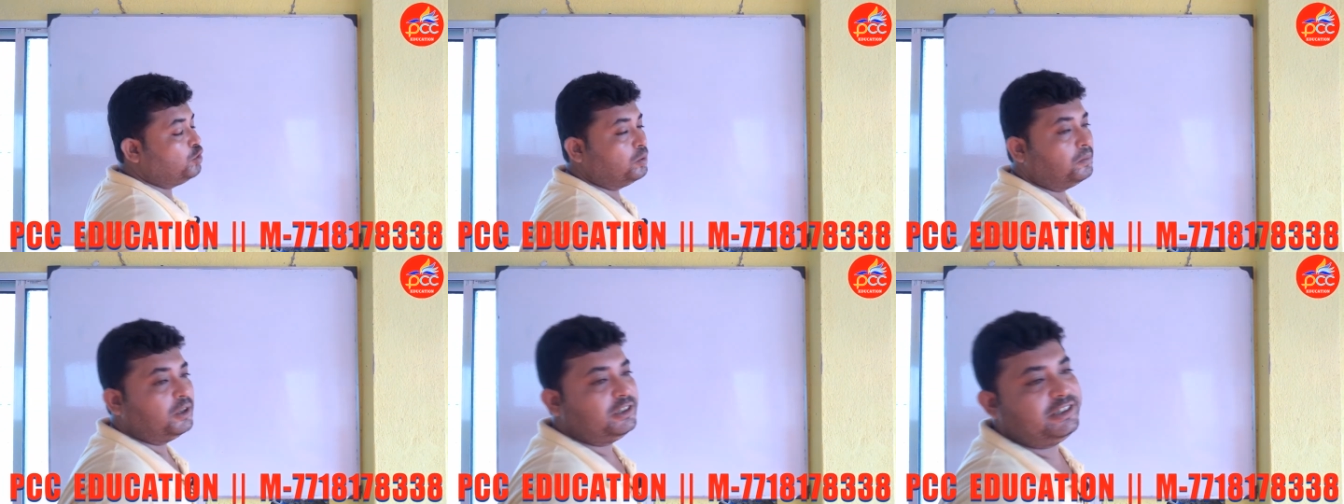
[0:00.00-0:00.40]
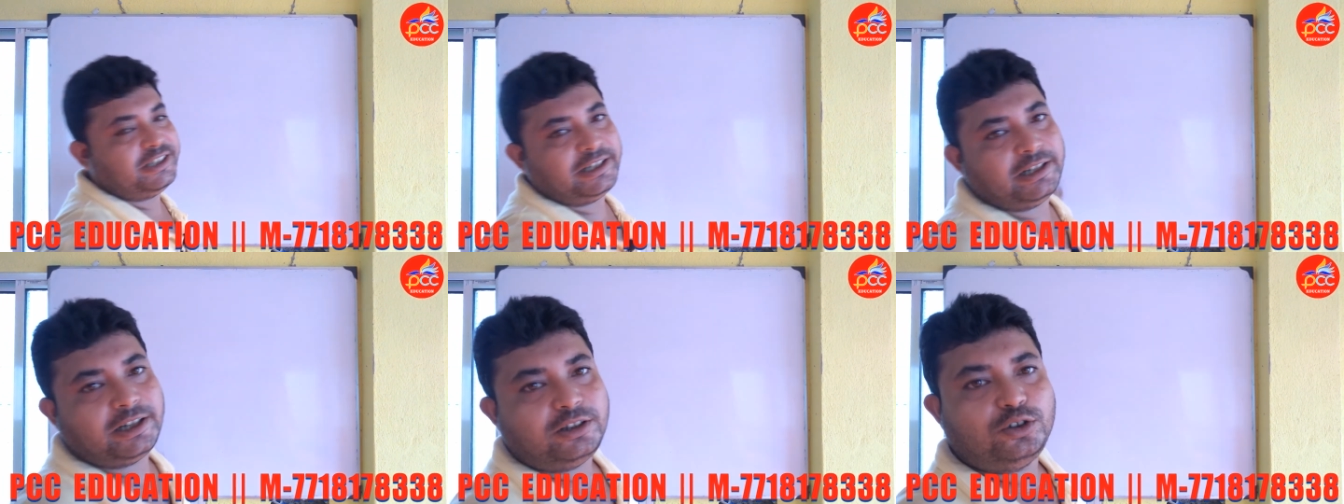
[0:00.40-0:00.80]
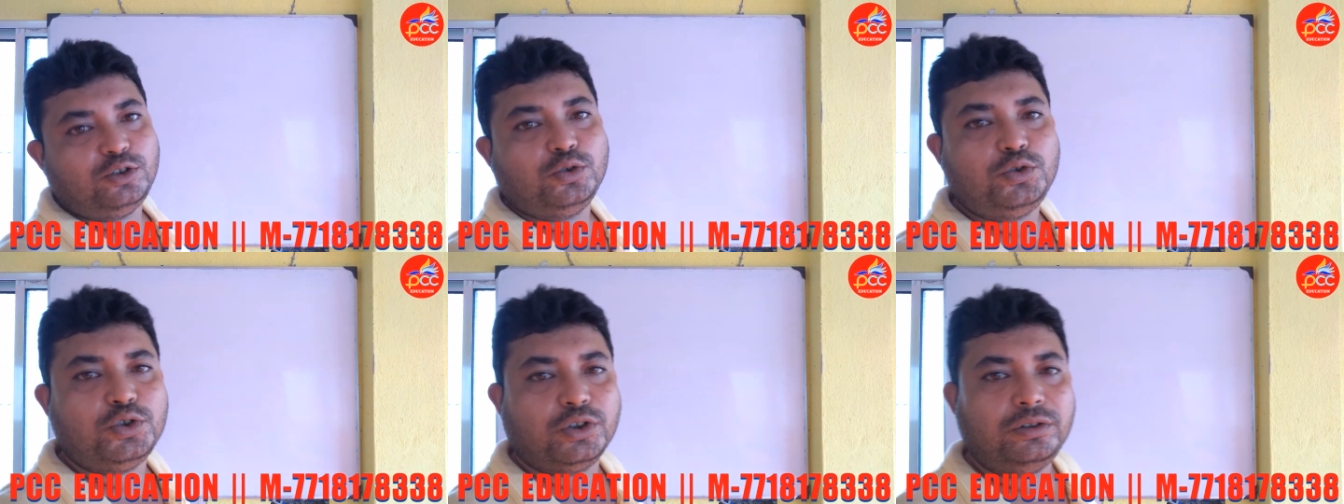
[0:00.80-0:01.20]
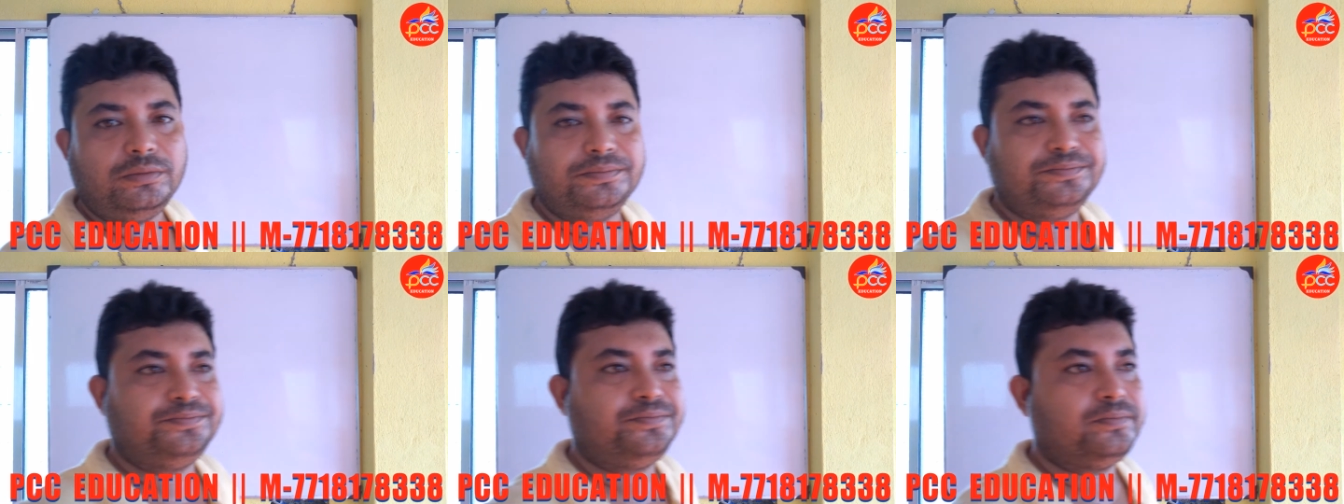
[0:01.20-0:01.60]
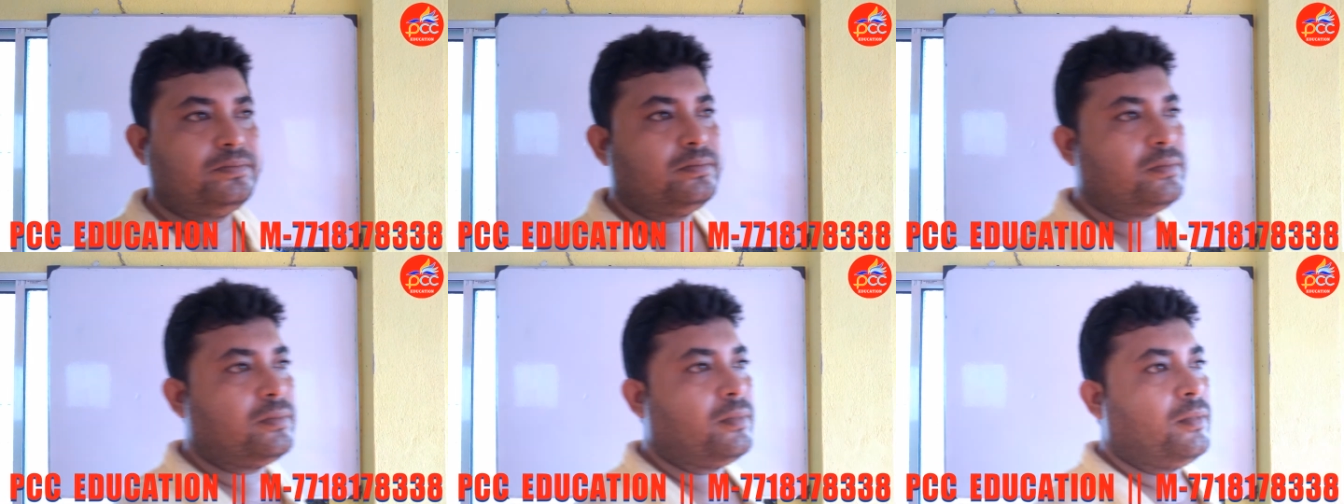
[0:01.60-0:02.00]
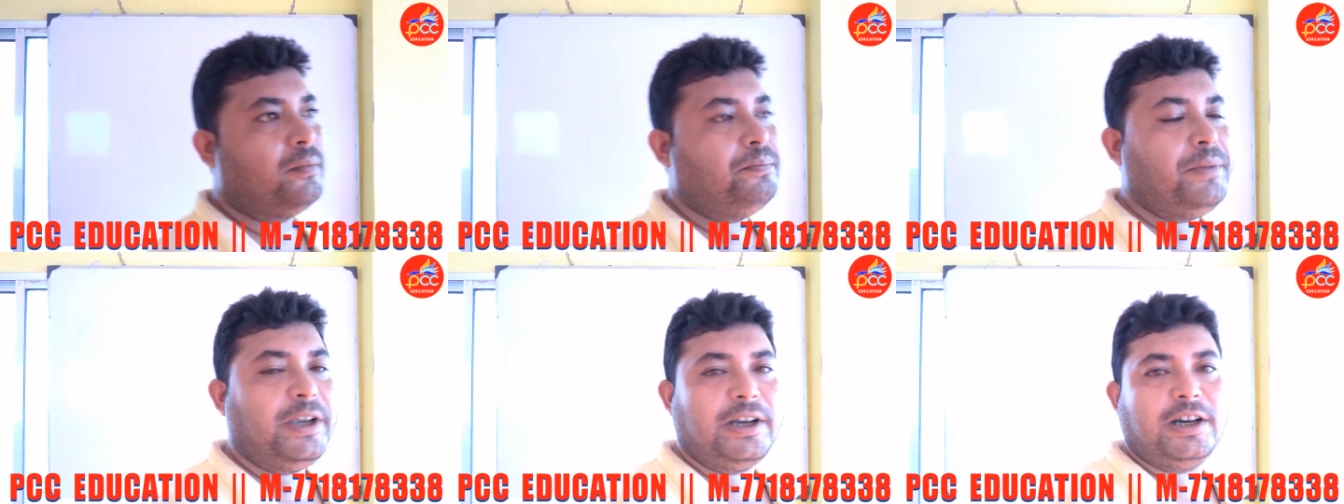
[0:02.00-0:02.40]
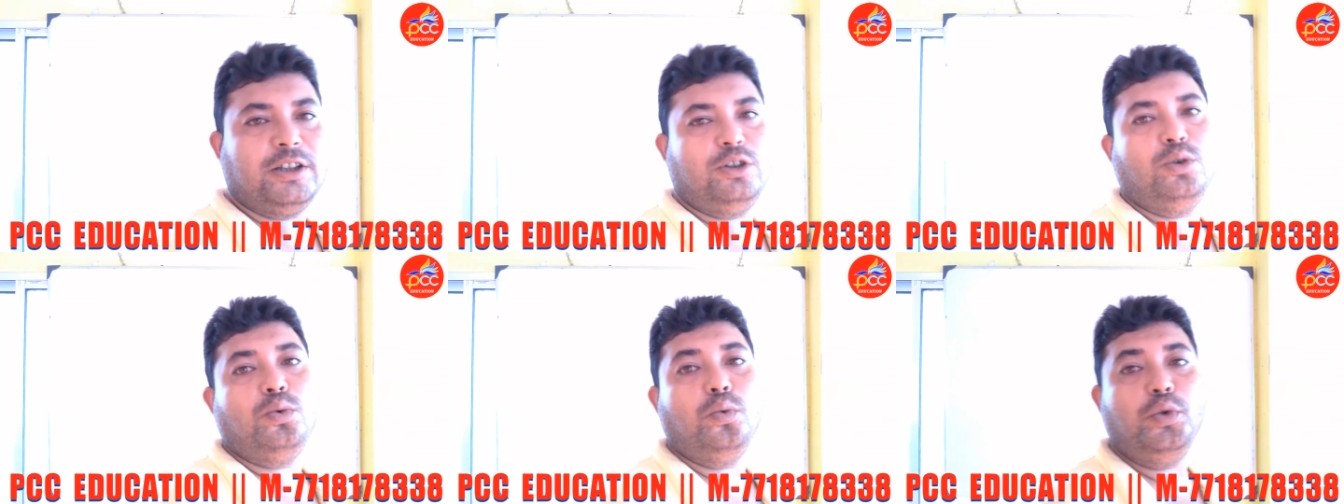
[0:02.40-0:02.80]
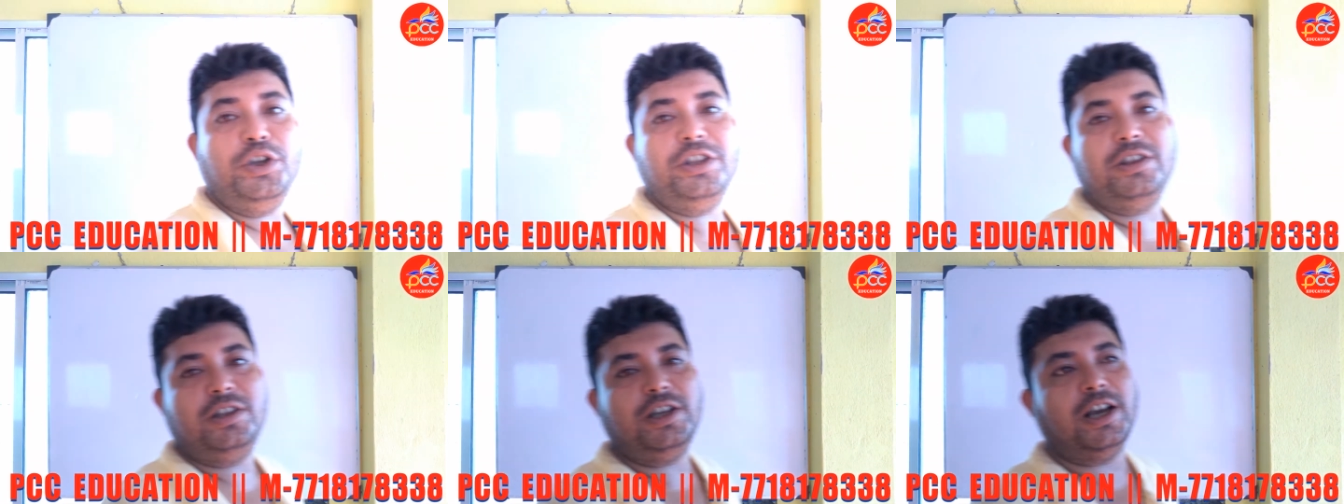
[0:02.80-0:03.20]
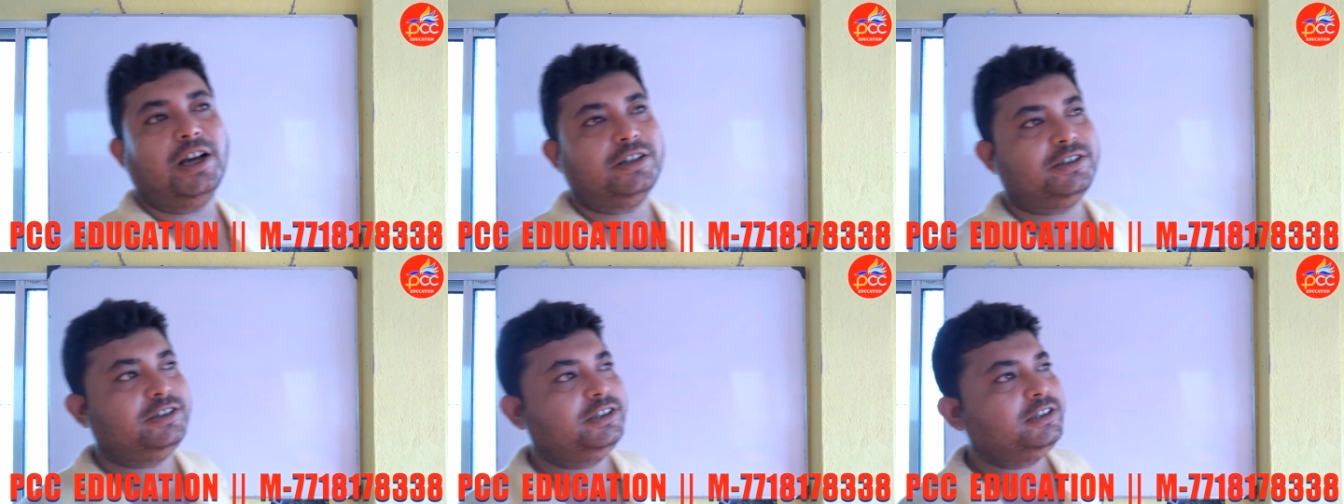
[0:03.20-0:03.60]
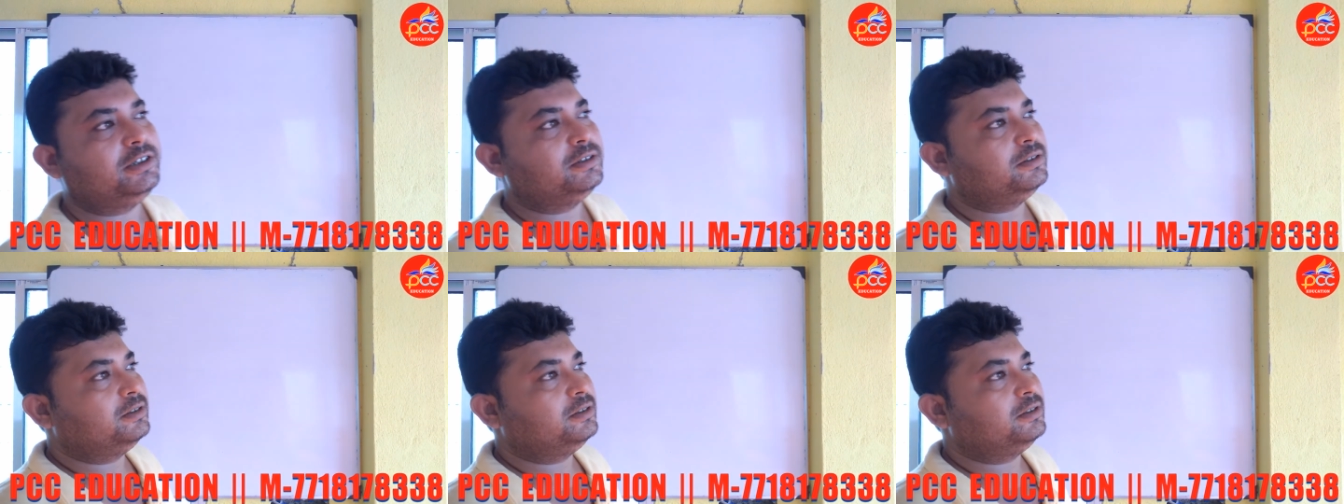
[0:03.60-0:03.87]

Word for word: তোমার জেলার দুজন বিখ্যাত ঐতিহাসিক